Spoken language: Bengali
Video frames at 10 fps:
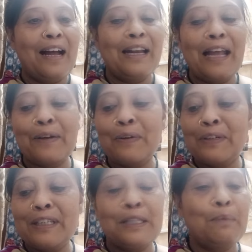আর এখন
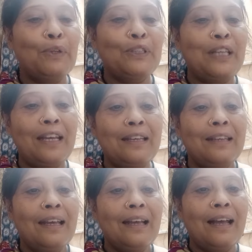ইতিমধ্যেই
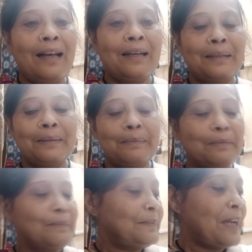
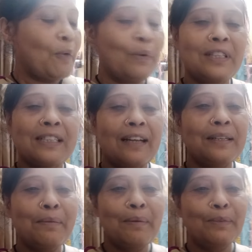ঠাকুরের
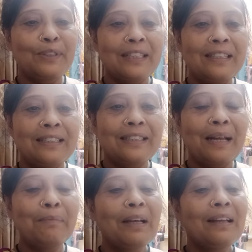জায়গাটা আমি মুছে
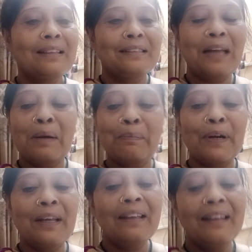নিয়েছিলাম
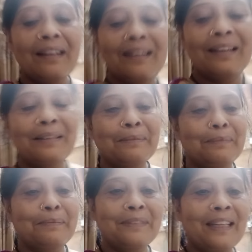তারপরে
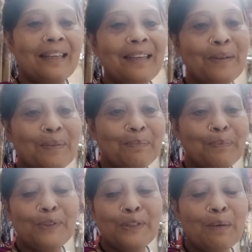দেখি
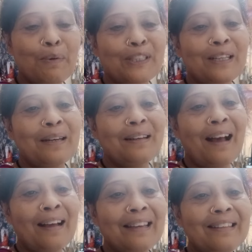পুজোতে বসার
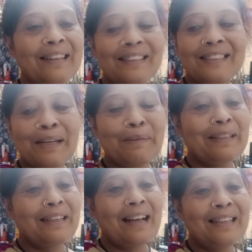আগেই দেখছি
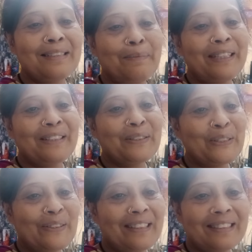আমাদের কাজের মেয়েটাও
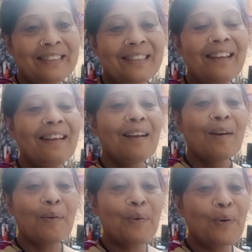চলে এসছে
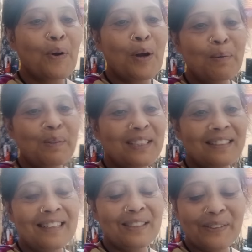ও ঘর মুছে
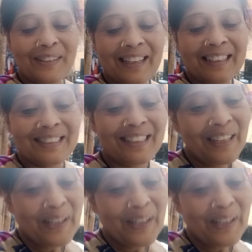দিয়ে চলে গেছে